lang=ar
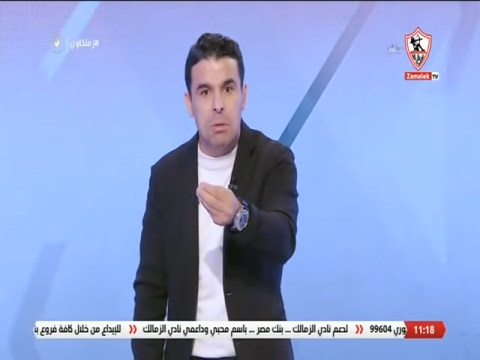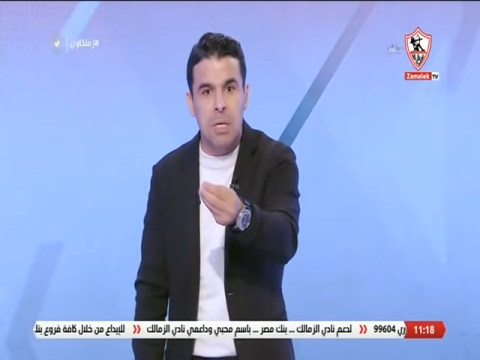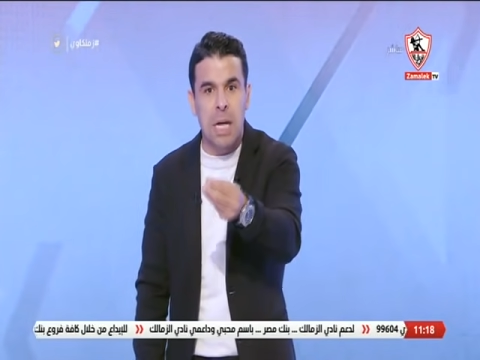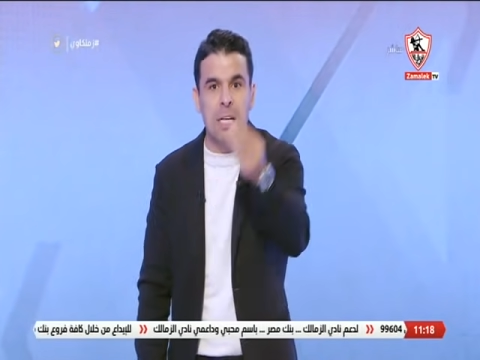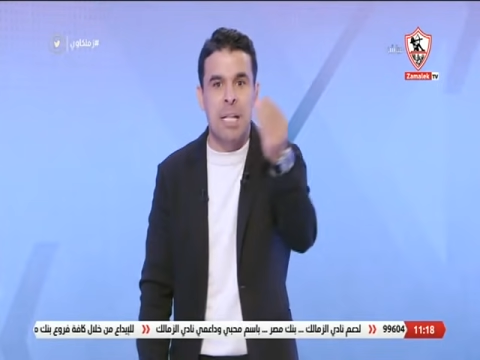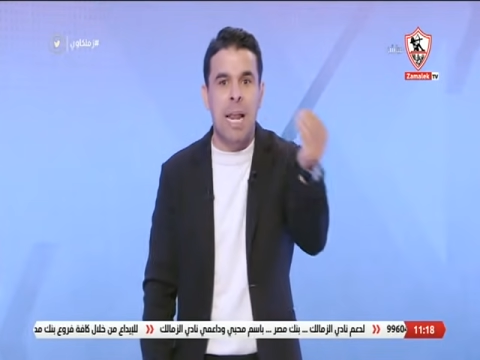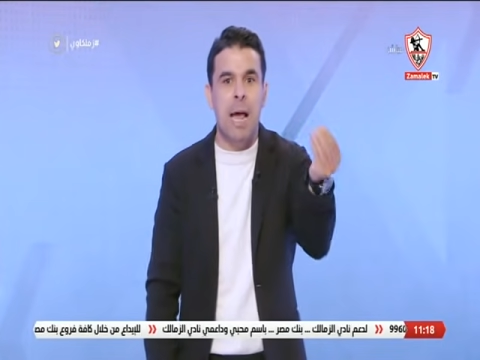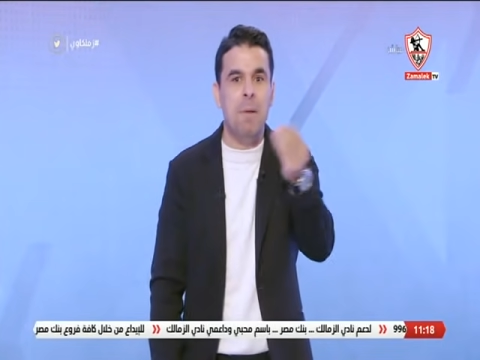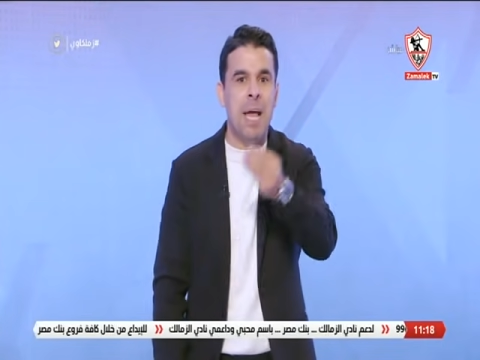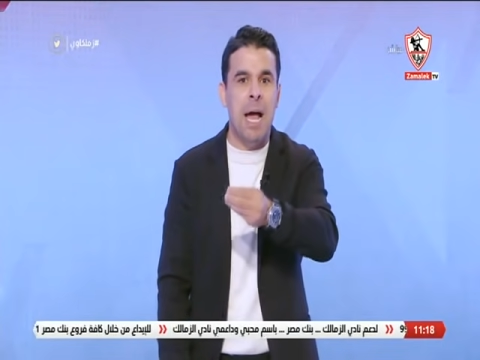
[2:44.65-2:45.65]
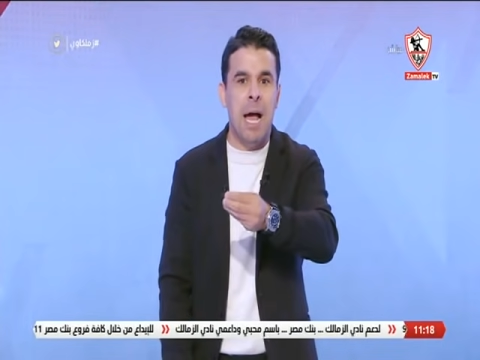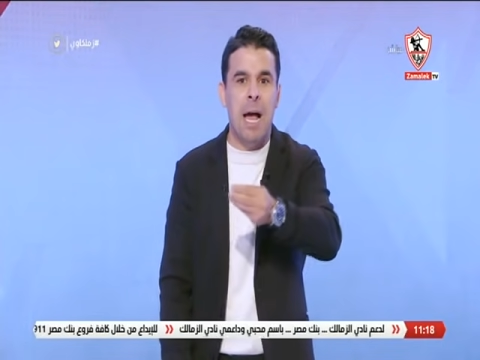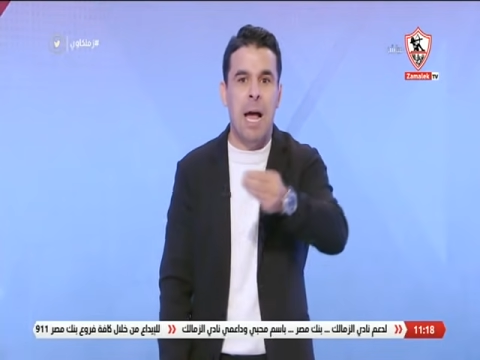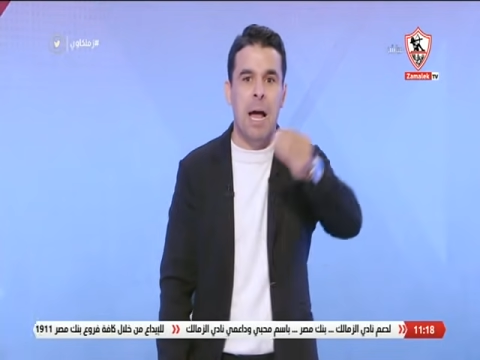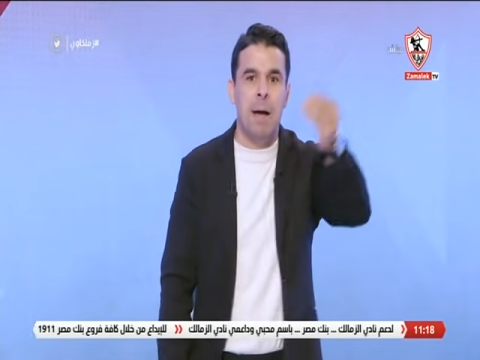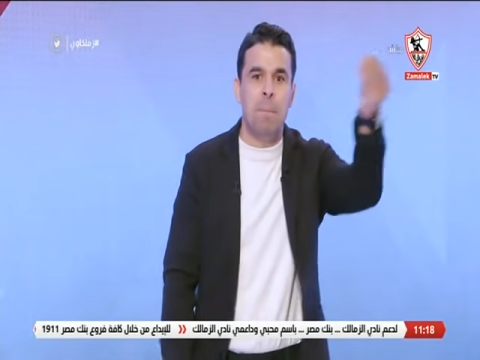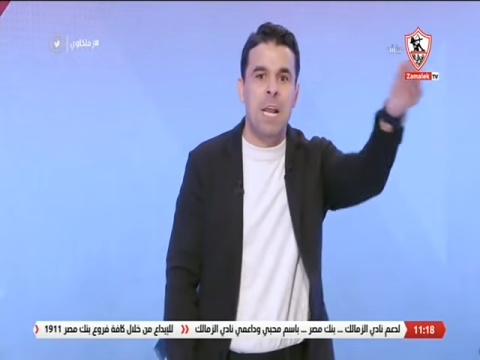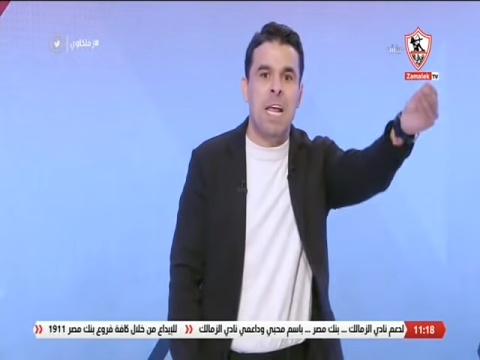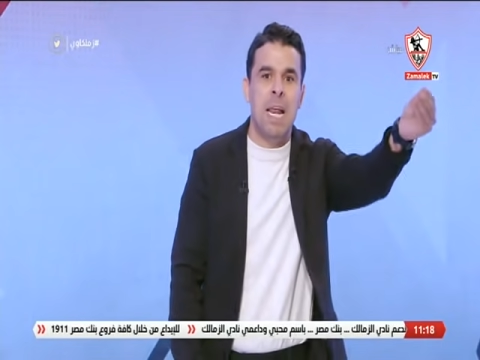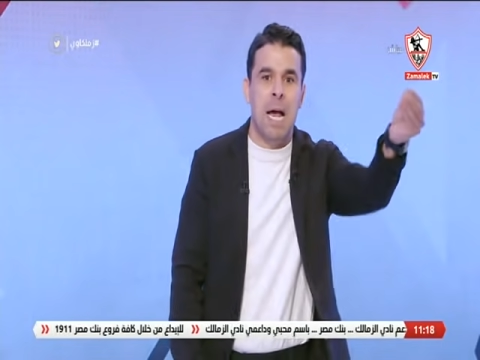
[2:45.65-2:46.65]
كان يتقال قبليها
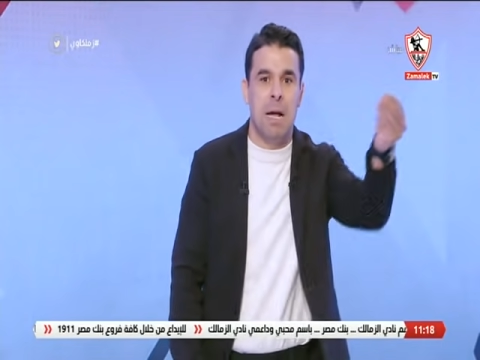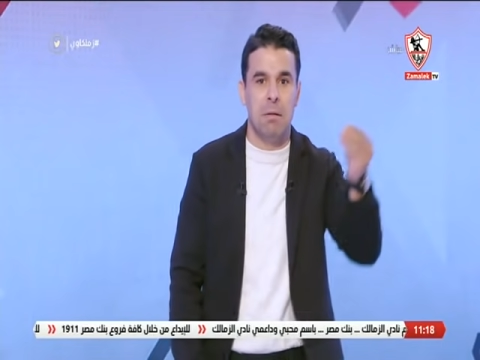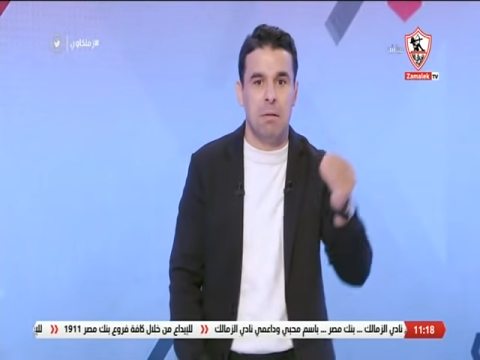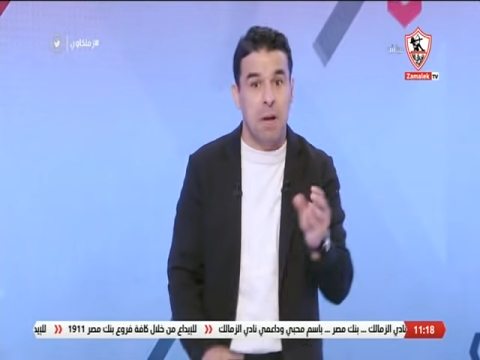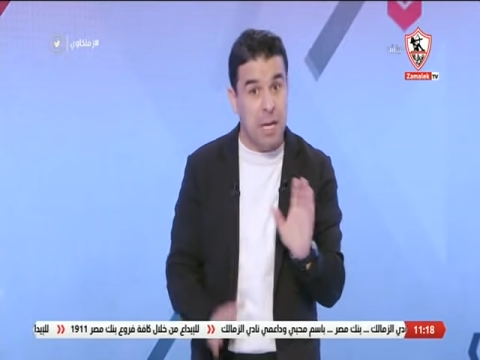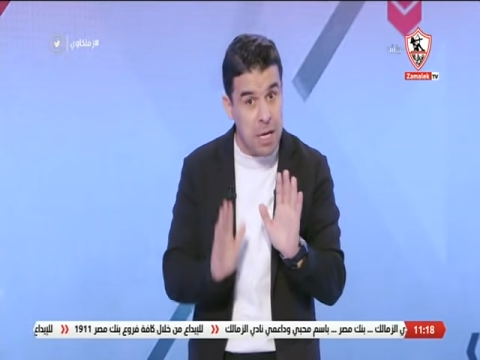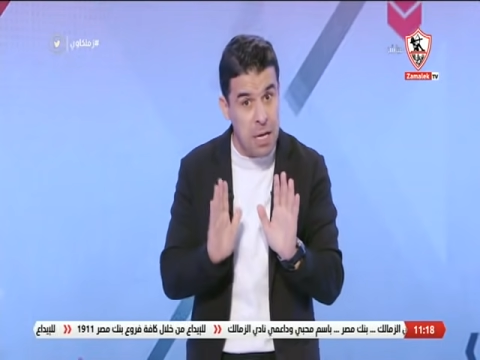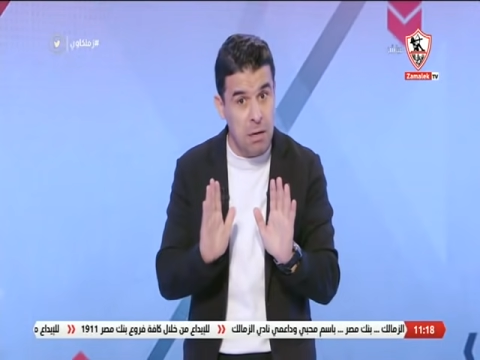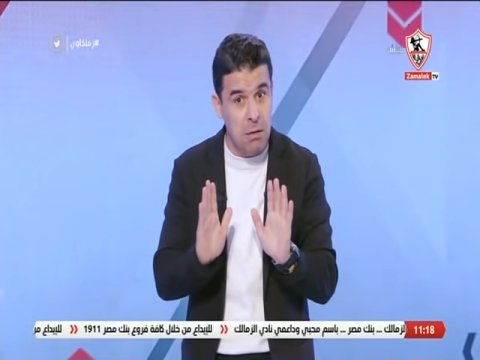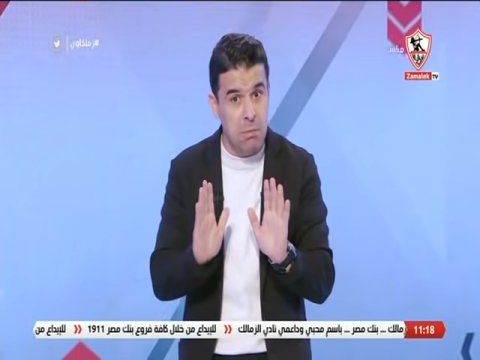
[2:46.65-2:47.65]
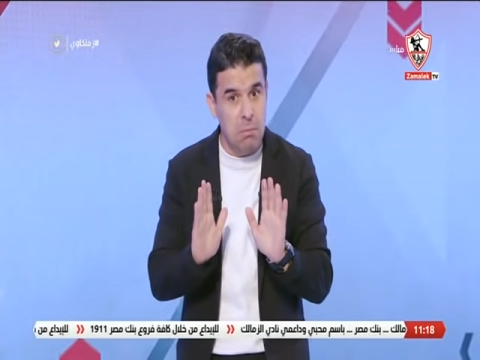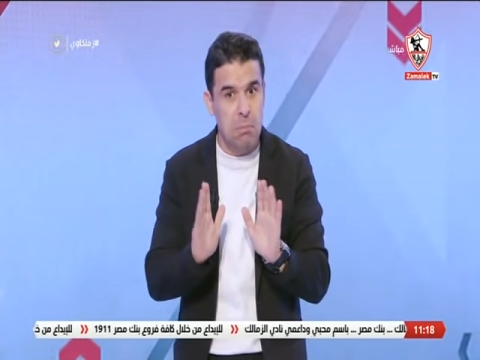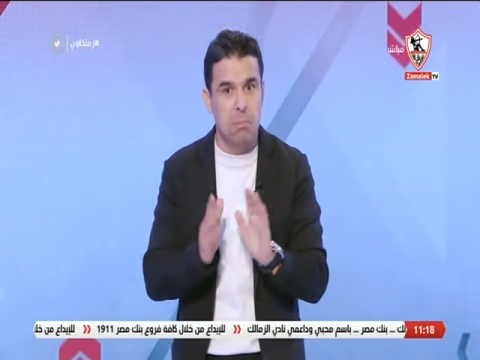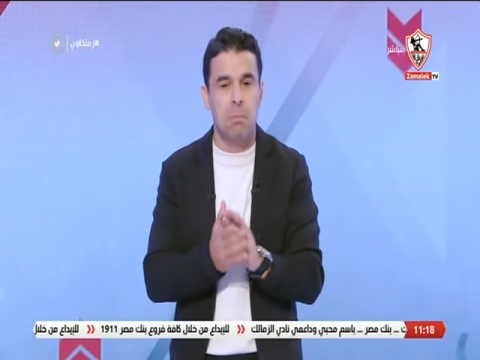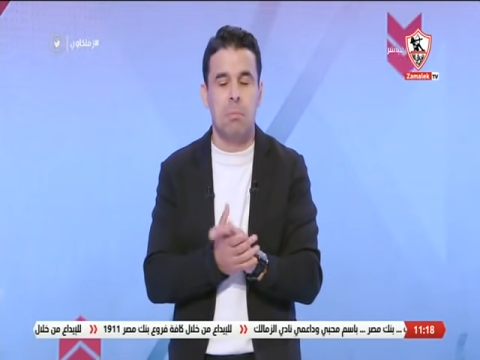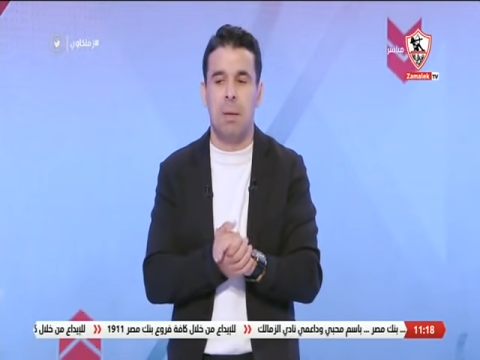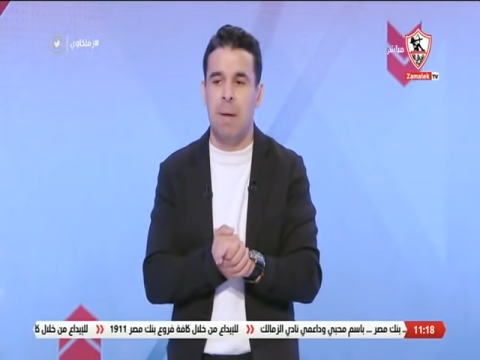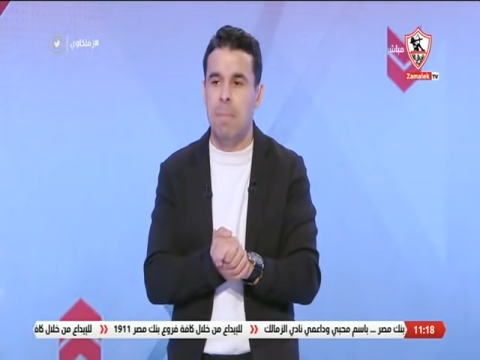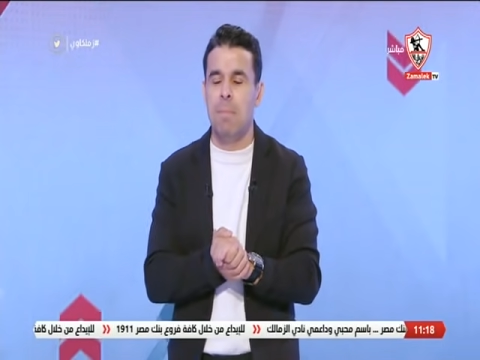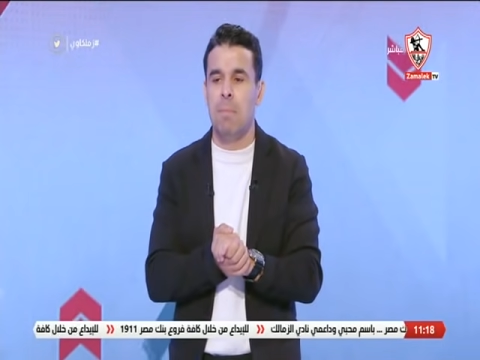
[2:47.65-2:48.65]
بليله فاكرين
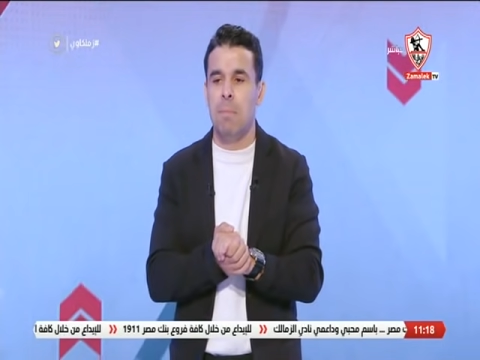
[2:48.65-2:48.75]
تمام